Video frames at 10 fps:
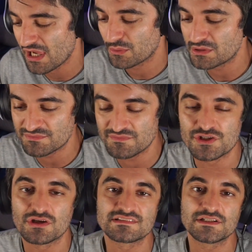quindi vi
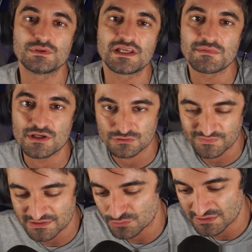invito a seguirmi, che
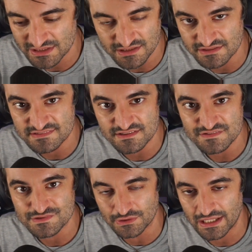trovate tutti i link in
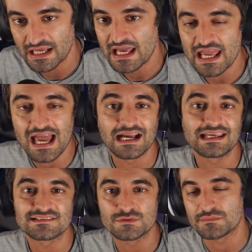descrizione, e anche
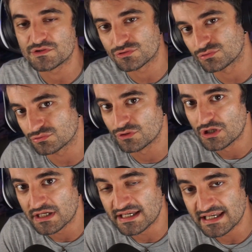a seguirmi su
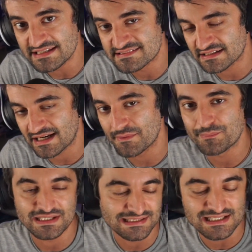eh, Instagram,
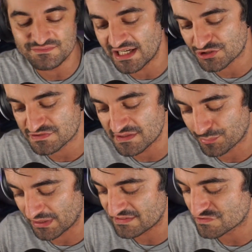perché da lì vi lascio
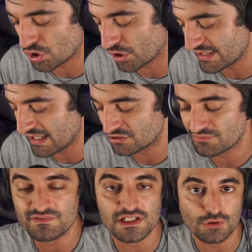sempre la storia
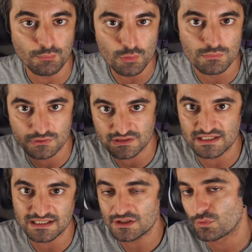dove vi dico, boom,
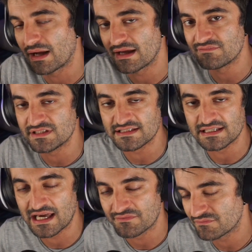cliccate qua e venite in
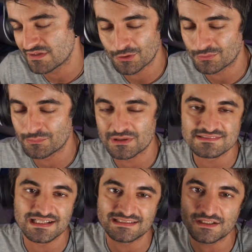live. Vi auguro una buona
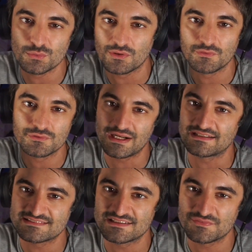serata di nuovo,
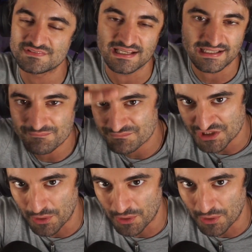United State of Zerga, ciao